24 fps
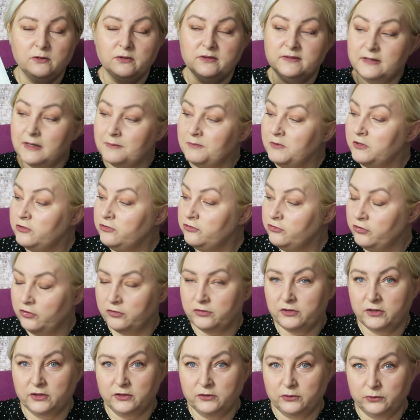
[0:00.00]

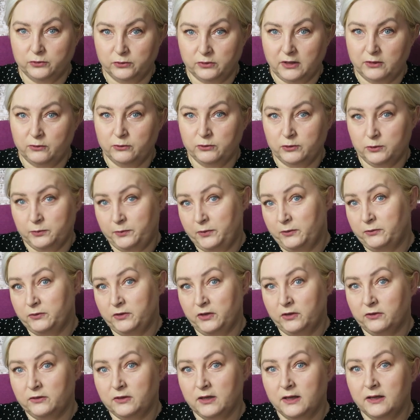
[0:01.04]
zamieszczone, tutaj
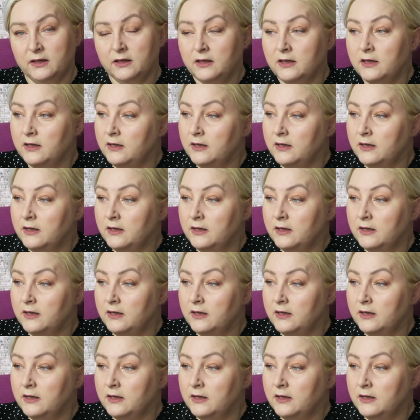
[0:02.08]
uzupełnione